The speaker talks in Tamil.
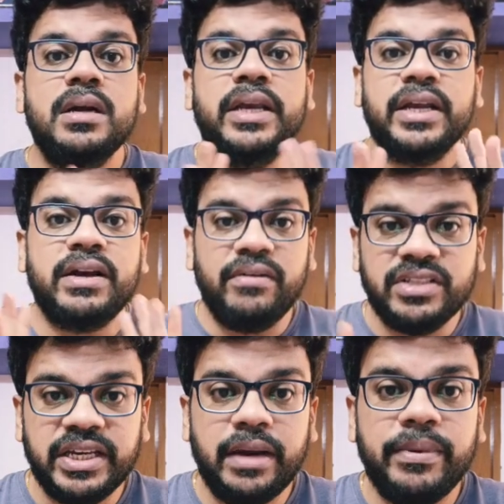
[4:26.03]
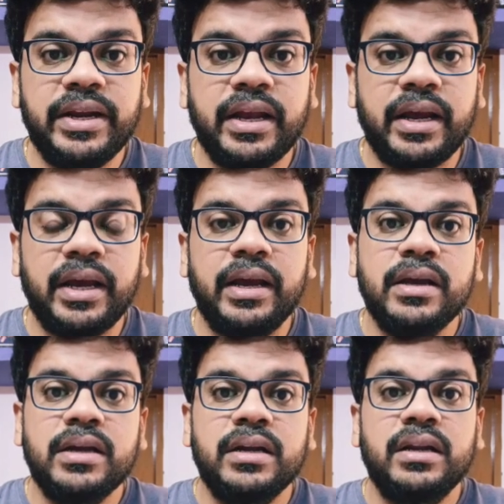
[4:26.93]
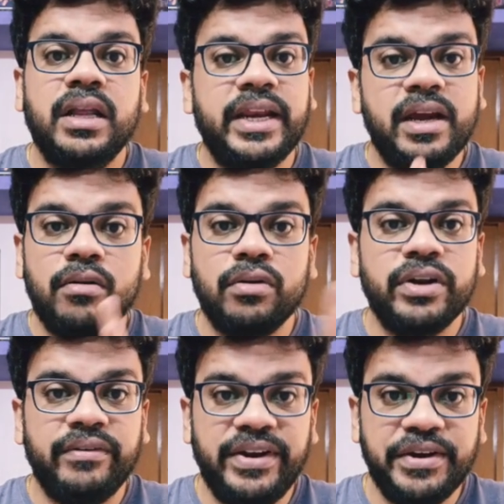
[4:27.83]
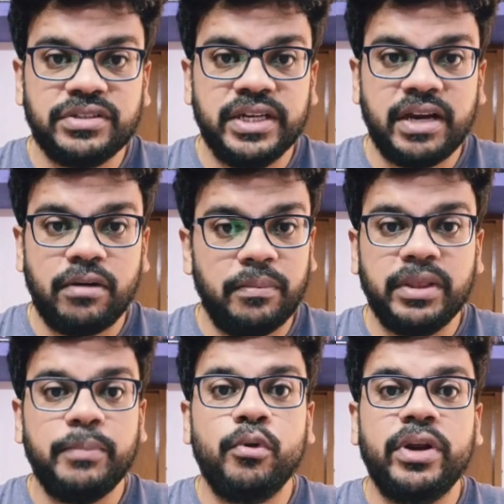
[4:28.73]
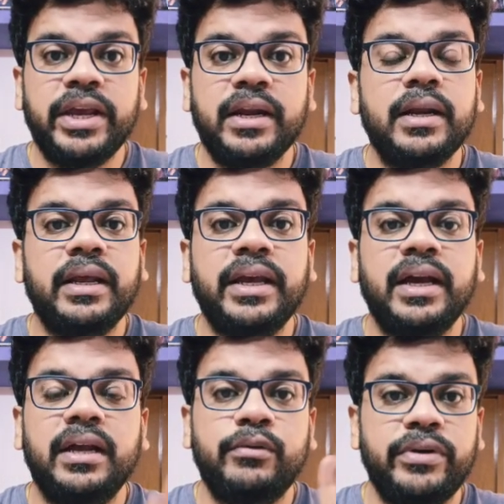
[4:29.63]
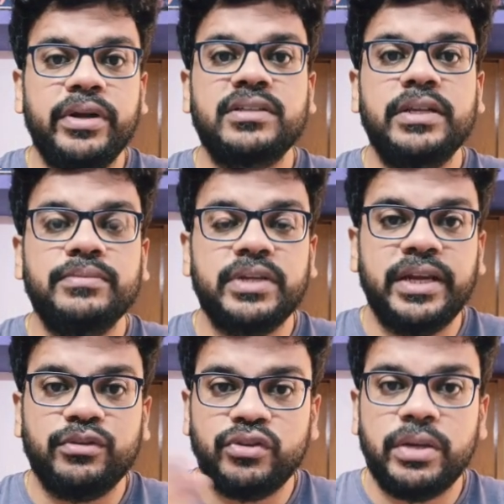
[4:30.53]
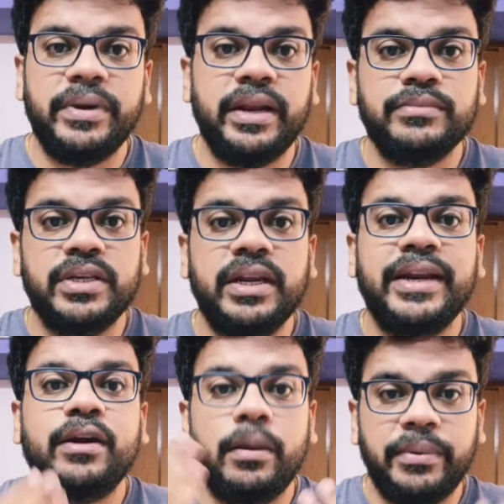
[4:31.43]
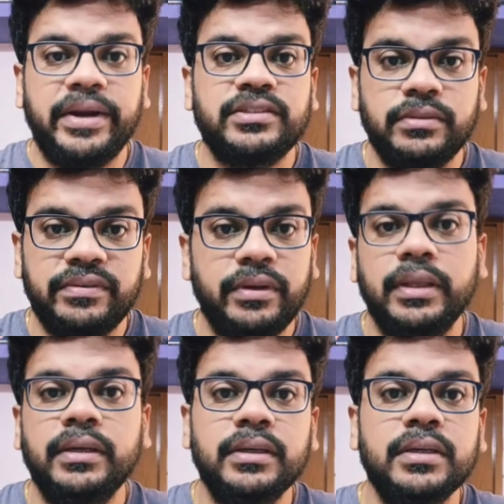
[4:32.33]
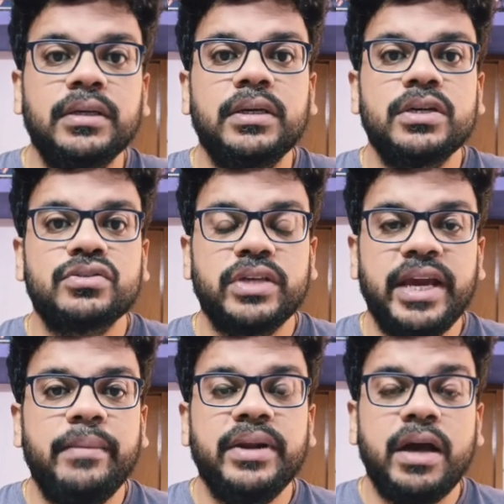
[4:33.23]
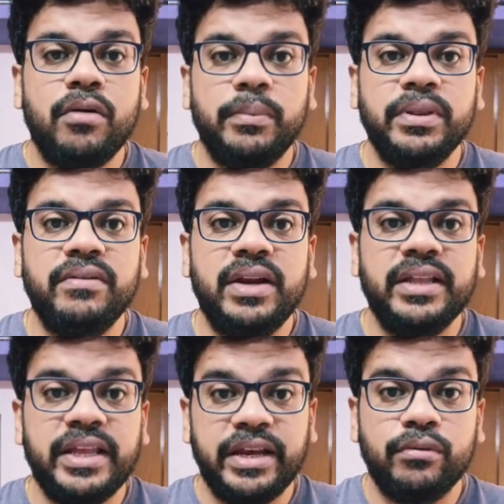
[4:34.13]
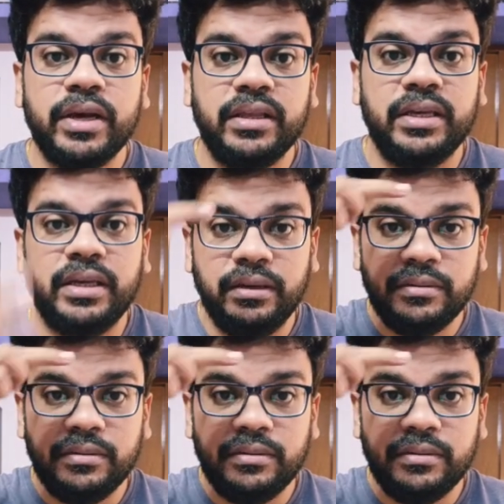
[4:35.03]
நீங்கள் கவனிச்சிங்க அப்படின்னா நிறையா அவங்களுடைய வீடியோஸ் நீங்கள் அவங்கள பற்றி போட்டிங்கன்னா நிறையா ட்விட்டர்ஸ்லேயும் சரி சோஷியல் மீடியாலையும் சரி நிறைய காப்பிரைட்ஸ் வந்து விழுது ஸோ ஏன் அப்படின்னா அவங்கள பற்றி வெளியே தெரியக்கூடாது